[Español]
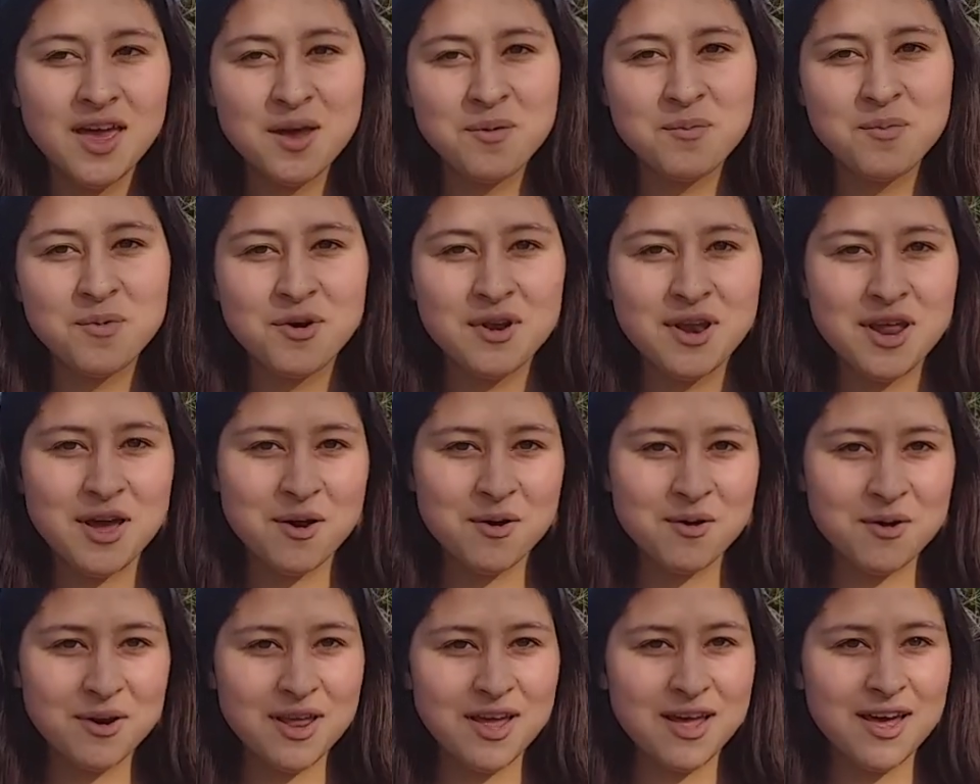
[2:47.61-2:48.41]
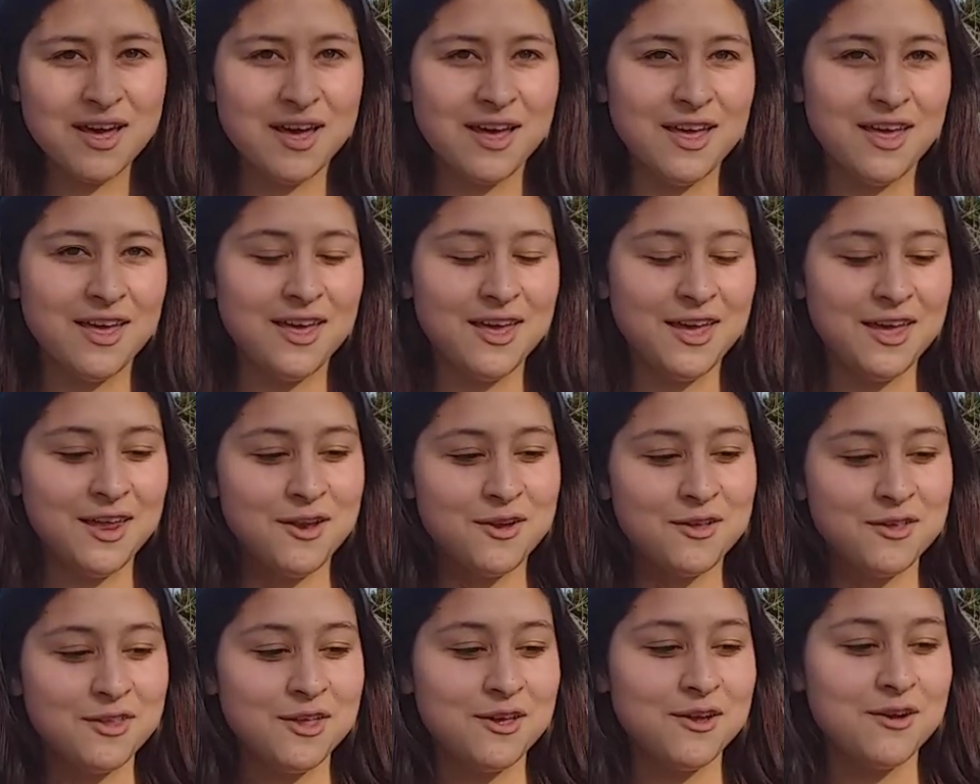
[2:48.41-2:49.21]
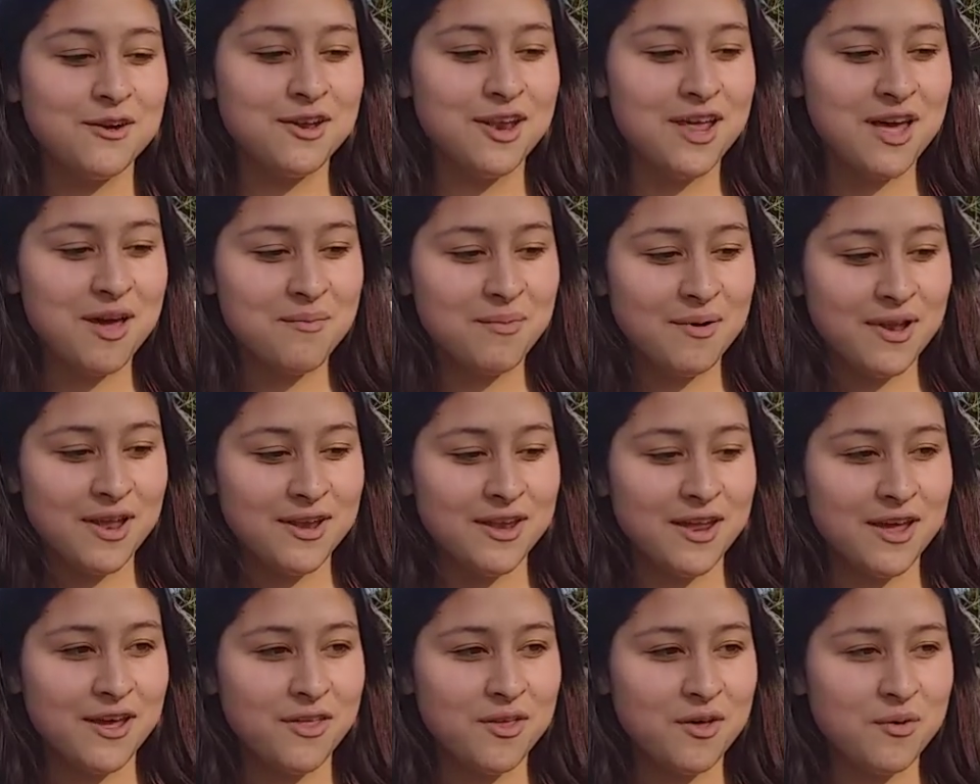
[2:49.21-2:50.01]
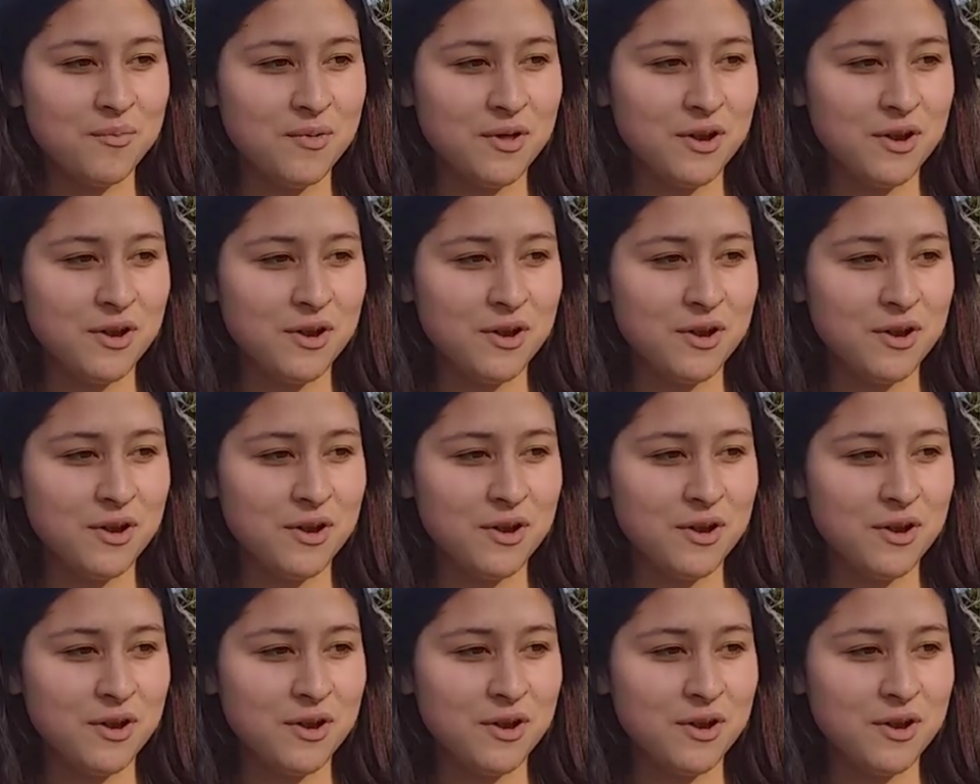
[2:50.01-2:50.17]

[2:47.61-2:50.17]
Eh, por ahora eh, no tengo nada planeado,